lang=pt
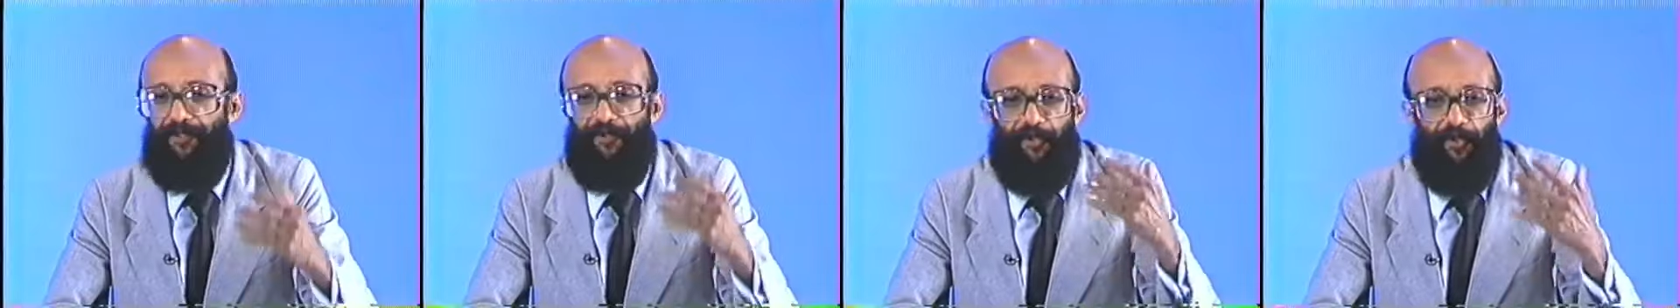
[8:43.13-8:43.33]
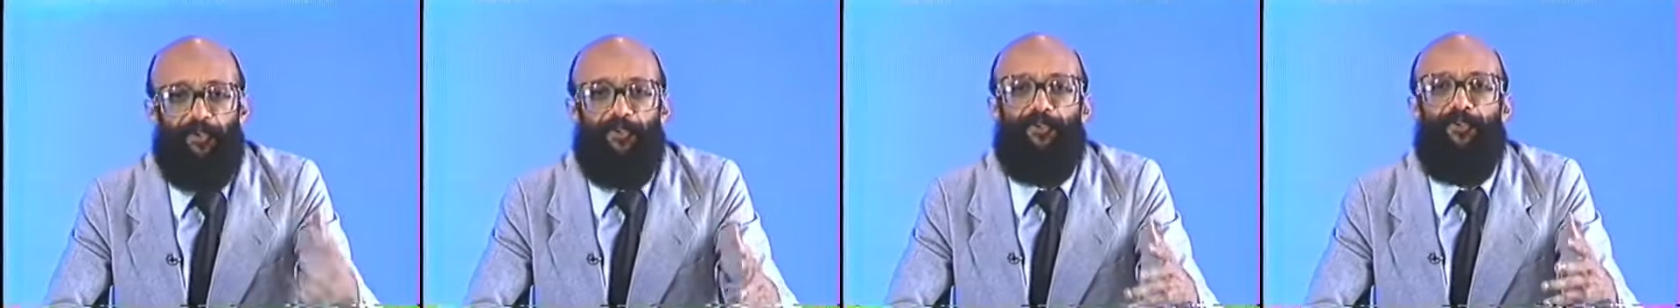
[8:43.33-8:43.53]

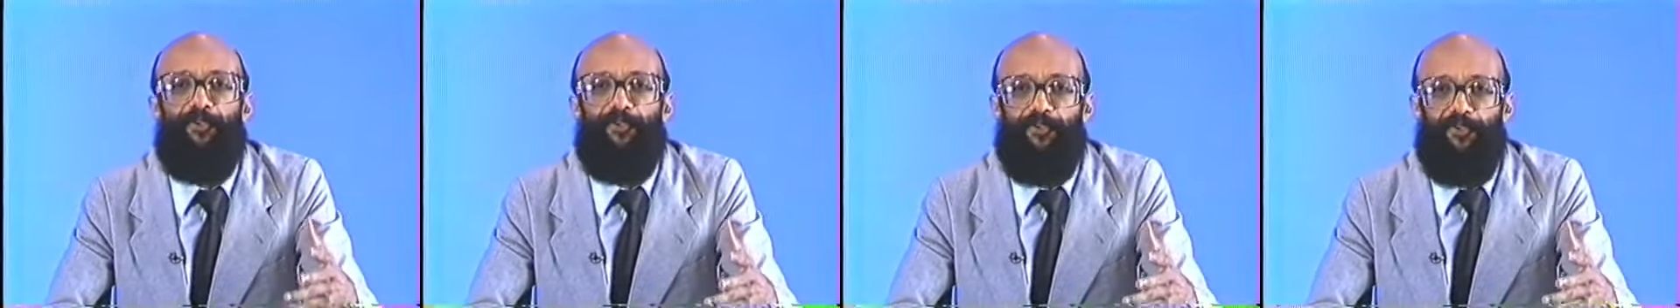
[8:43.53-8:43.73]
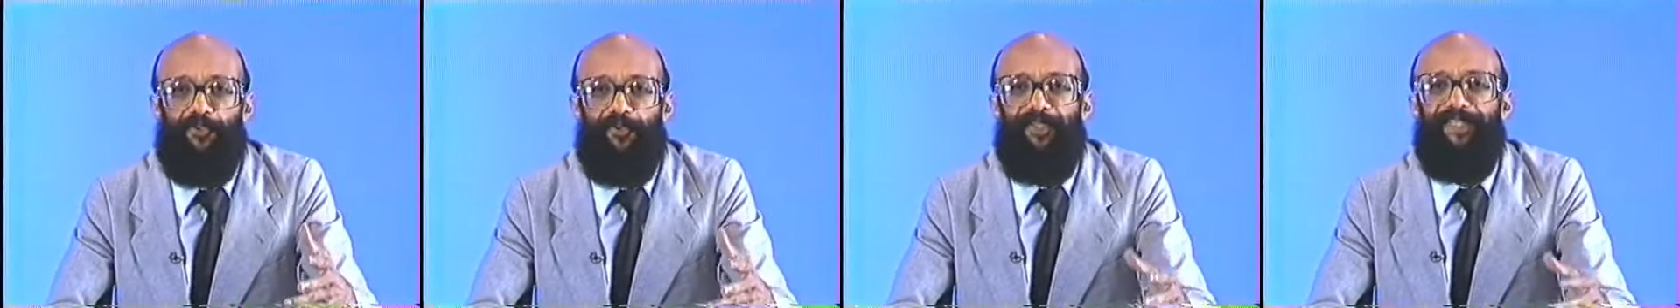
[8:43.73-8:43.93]

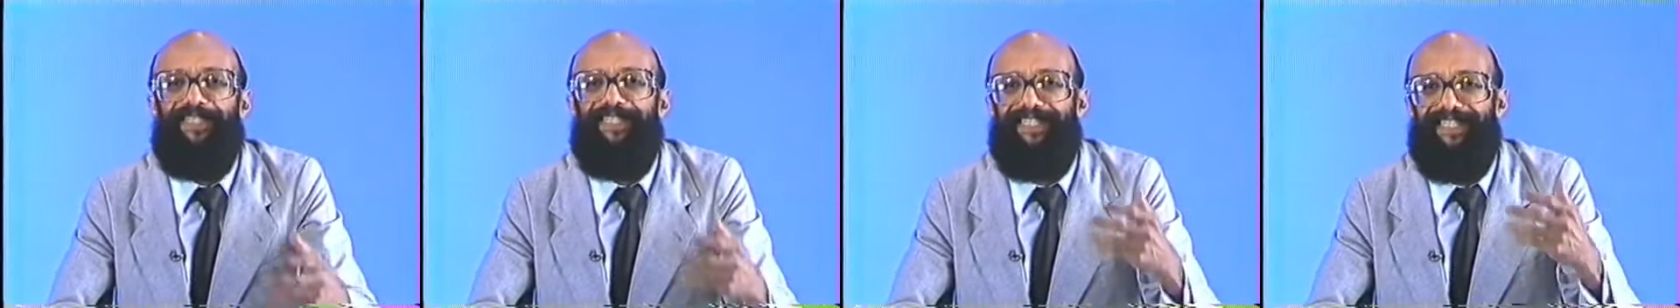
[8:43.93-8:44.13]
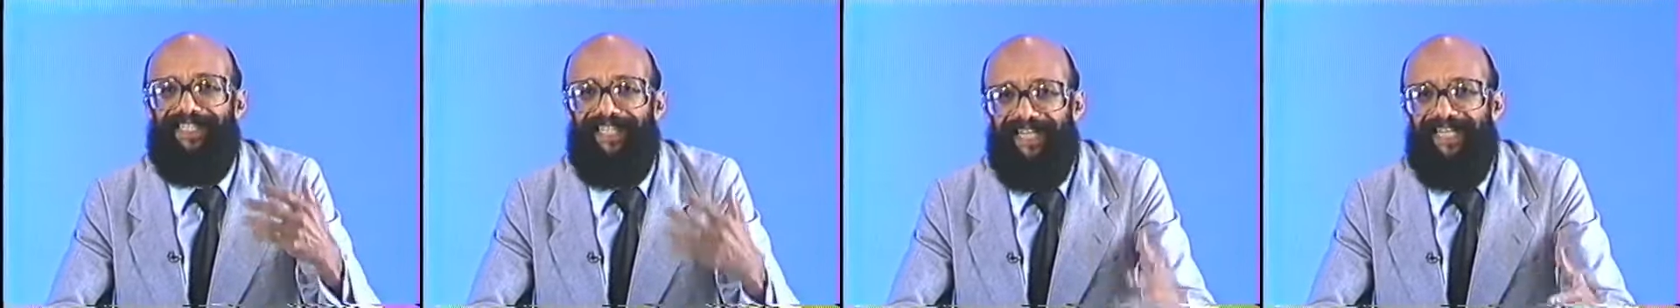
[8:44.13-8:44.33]

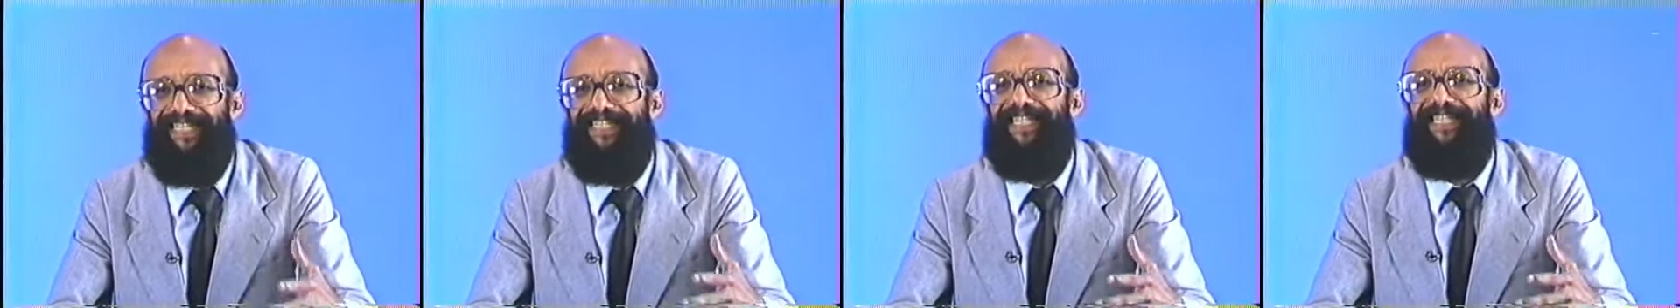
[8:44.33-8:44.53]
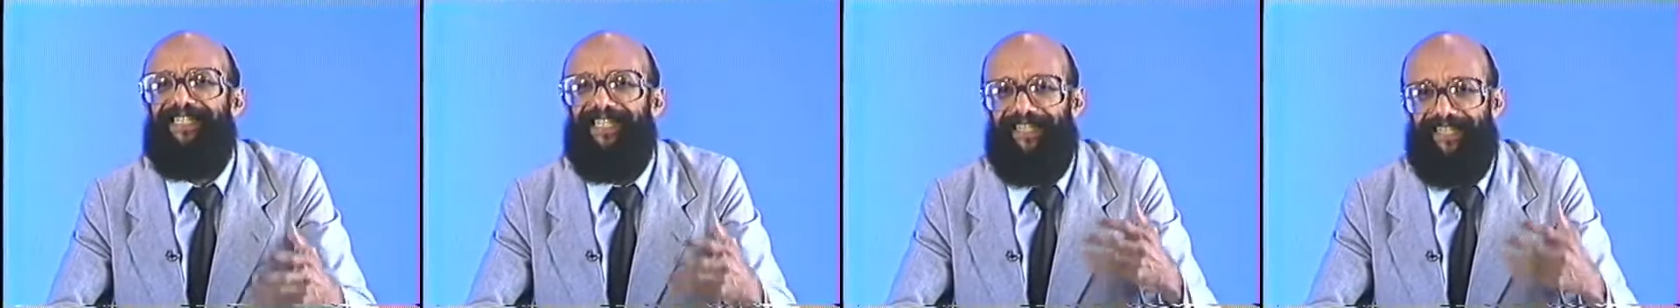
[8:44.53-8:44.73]

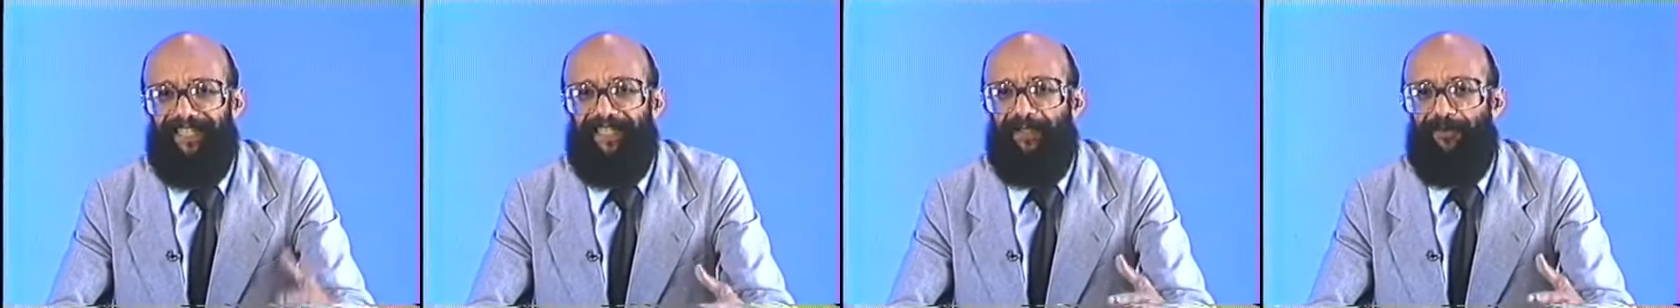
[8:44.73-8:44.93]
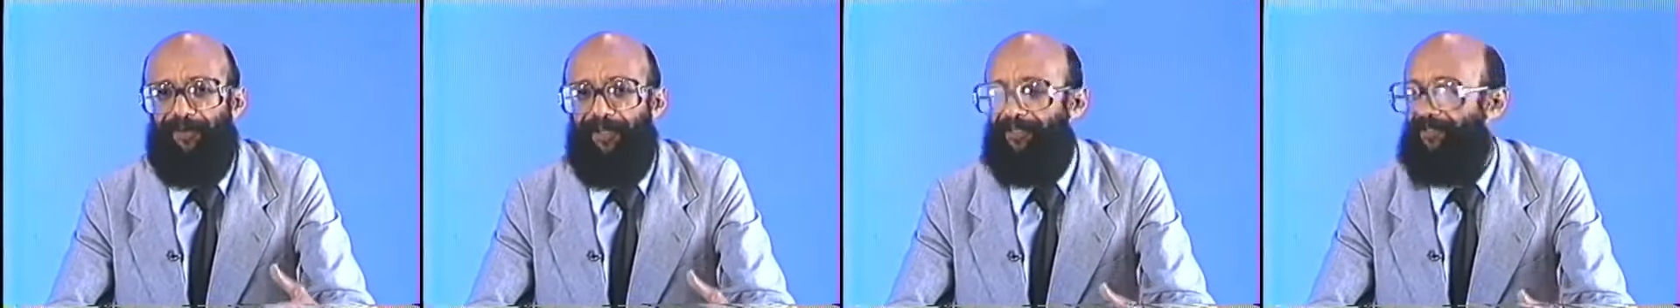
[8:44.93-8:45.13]

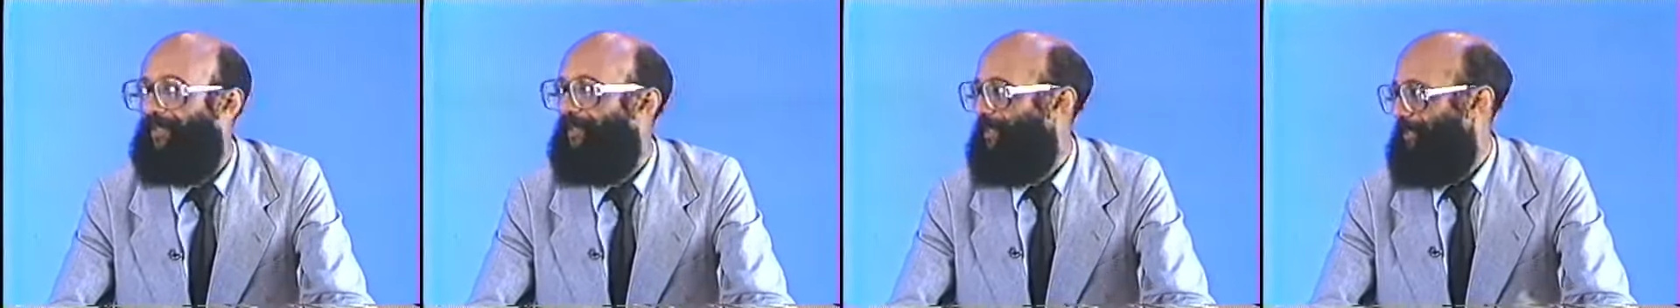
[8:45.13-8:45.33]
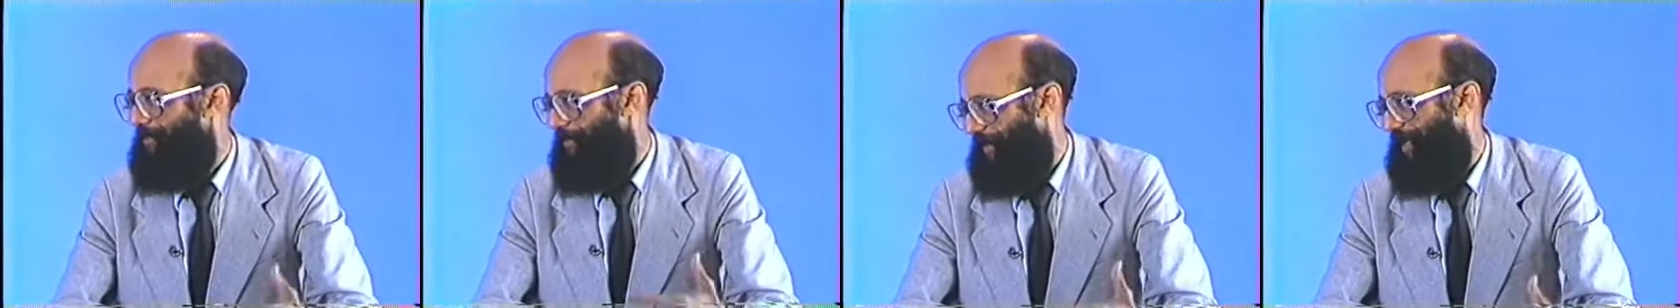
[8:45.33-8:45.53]
222-3074.
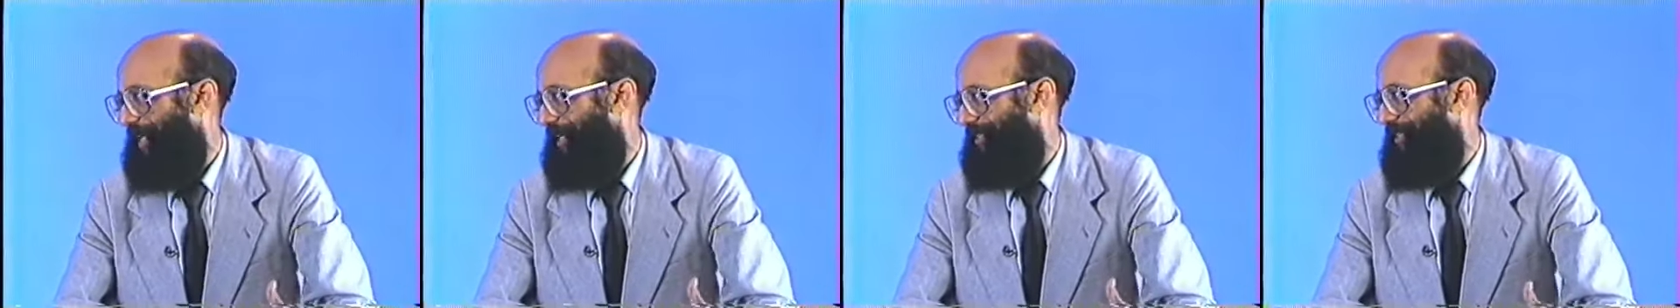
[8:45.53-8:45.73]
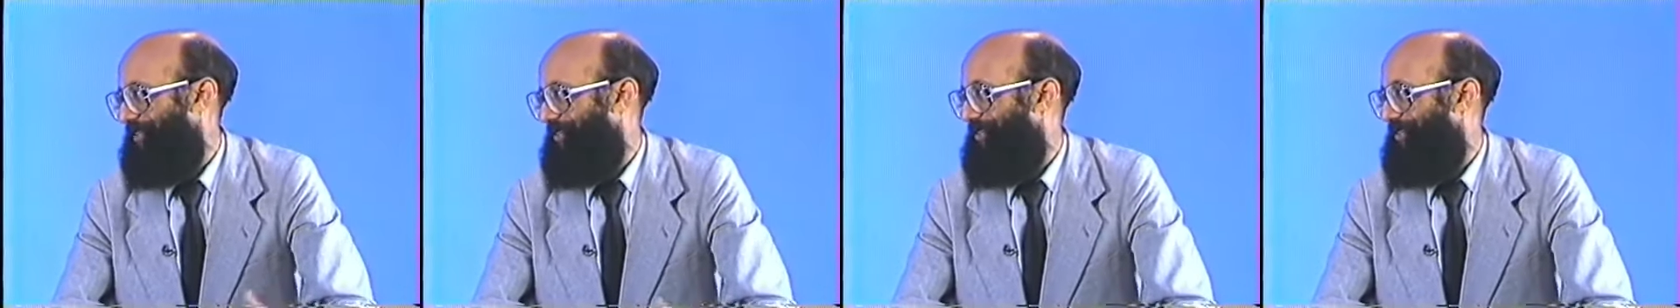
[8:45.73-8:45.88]
Obrigada,